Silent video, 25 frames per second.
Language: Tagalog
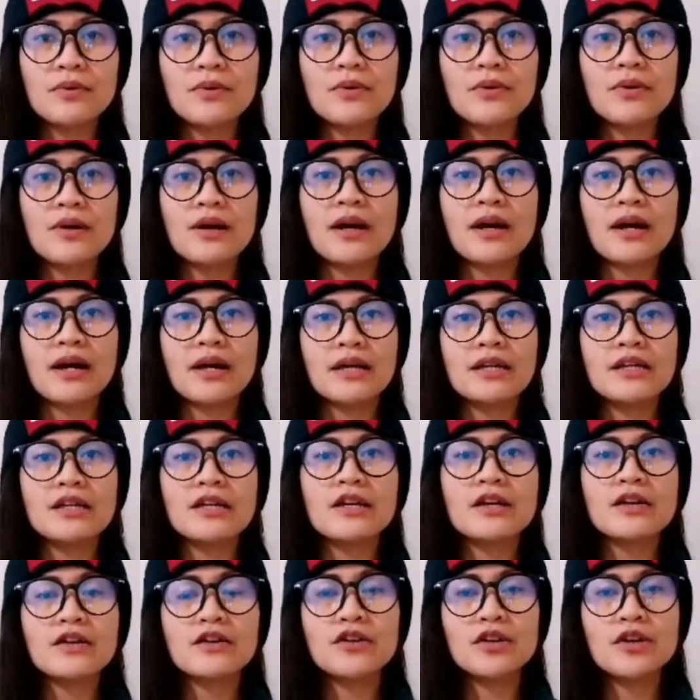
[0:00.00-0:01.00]
po ay
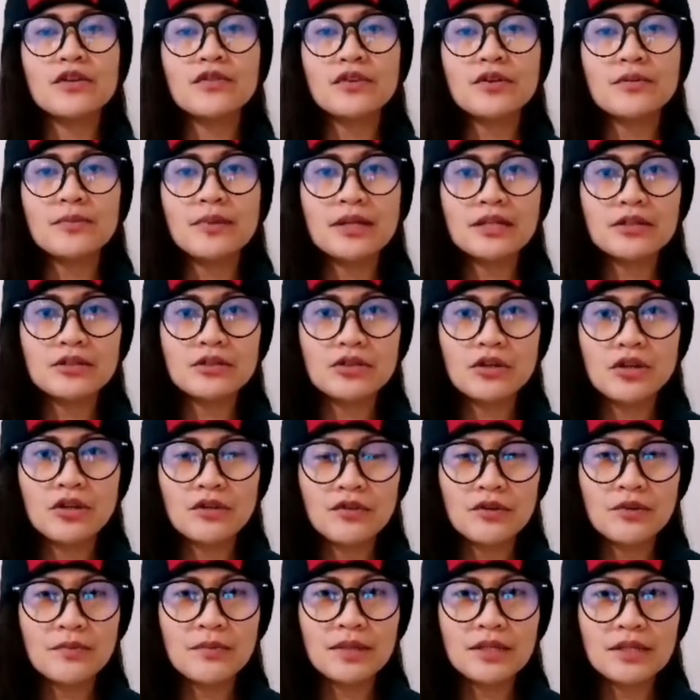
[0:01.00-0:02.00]
government to
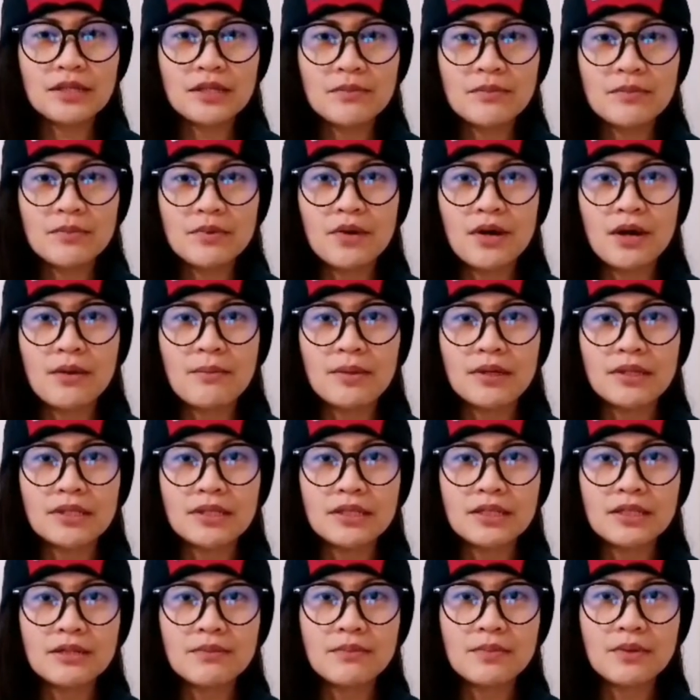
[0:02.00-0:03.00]
government na po ang
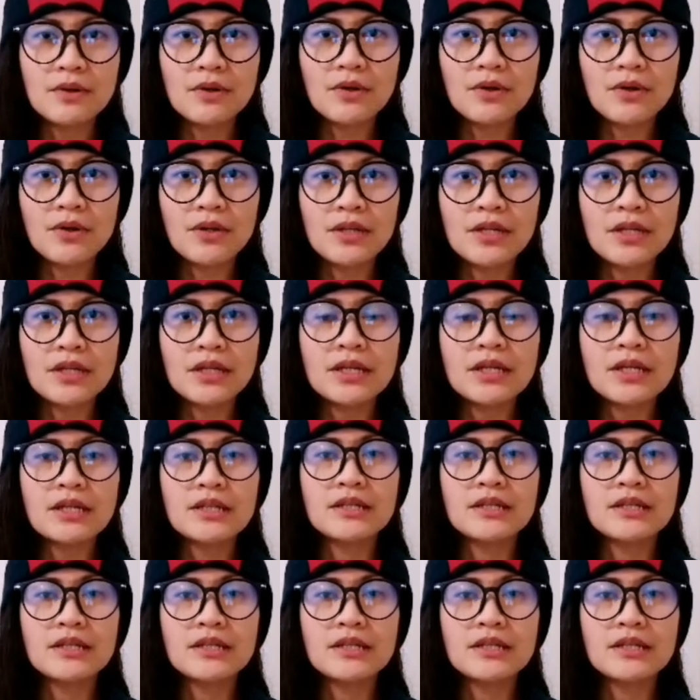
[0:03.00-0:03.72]
magde-deploy